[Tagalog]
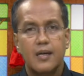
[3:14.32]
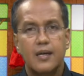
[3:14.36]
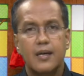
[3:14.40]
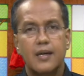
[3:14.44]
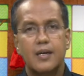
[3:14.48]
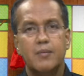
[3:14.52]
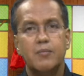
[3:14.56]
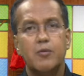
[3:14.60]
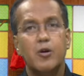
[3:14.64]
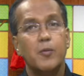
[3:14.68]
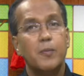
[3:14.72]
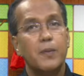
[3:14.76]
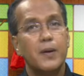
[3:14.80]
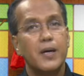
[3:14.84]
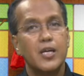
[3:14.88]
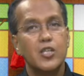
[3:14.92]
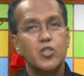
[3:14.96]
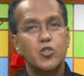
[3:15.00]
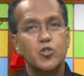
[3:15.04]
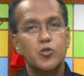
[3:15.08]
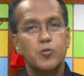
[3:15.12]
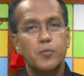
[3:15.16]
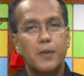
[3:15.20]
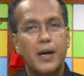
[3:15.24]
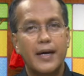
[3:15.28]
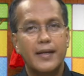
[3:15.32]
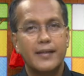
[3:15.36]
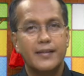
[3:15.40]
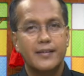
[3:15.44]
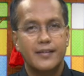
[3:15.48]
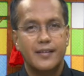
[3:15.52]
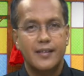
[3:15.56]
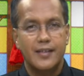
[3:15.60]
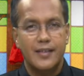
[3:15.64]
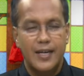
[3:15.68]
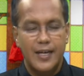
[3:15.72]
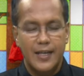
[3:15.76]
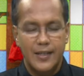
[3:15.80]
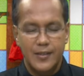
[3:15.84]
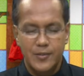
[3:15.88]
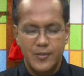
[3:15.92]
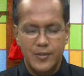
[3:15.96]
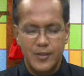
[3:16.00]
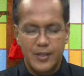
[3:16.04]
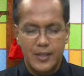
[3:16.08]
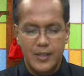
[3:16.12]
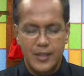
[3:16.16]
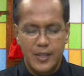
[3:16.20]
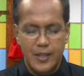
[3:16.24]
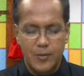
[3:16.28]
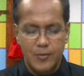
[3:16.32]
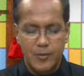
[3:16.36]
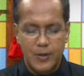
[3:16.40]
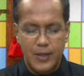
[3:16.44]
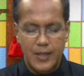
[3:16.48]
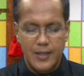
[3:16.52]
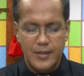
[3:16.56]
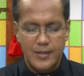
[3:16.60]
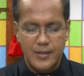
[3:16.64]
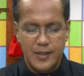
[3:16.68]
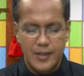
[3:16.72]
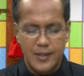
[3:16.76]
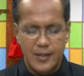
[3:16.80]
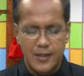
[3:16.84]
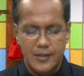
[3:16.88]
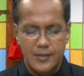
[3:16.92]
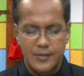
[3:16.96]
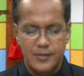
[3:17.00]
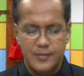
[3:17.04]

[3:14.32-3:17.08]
Ang mga nga sumat, hanaton katarwasan.